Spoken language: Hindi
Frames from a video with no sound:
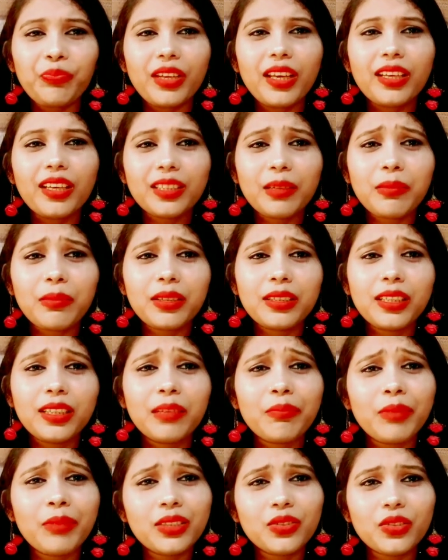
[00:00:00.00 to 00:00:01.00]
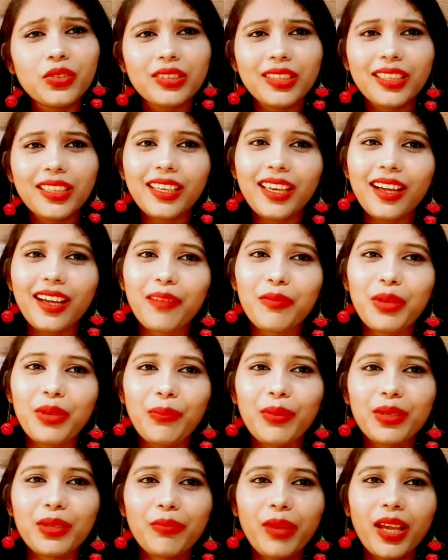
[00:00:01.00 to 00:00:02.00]
ये सब ये मत सोचिए कि हाँ
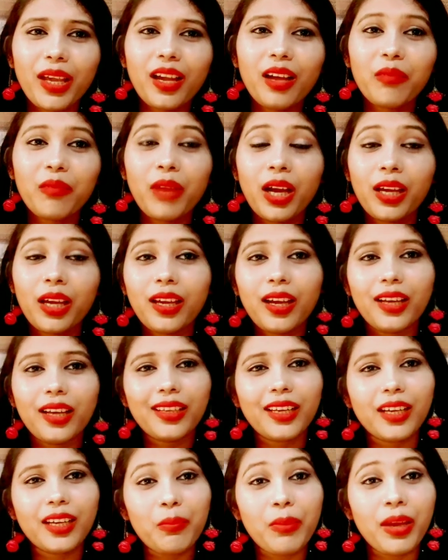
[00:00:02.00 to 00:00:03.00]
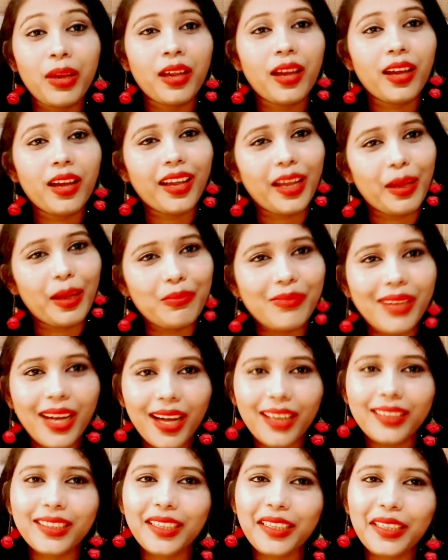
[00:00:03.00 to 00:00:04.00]
मेरे पास महंगा माइक आ जाएगा महंगा कैमरा
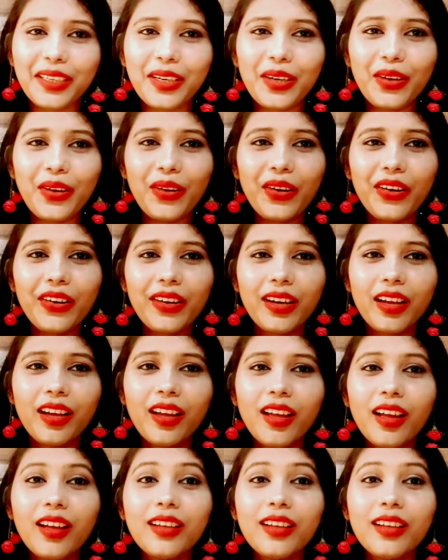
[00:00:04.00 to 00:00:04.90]
आ जाएगा और